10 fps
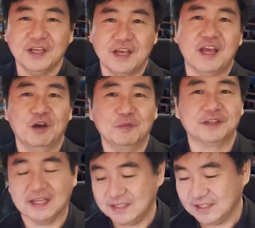えー、思っ
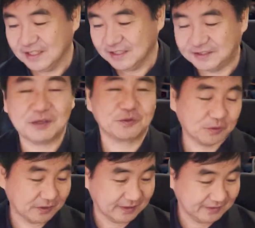たりしてると
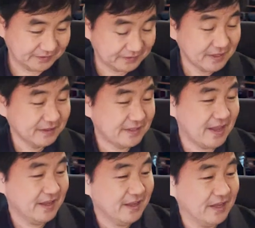ころなんです。
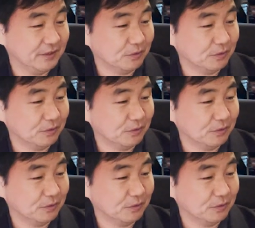で、えっ、ー、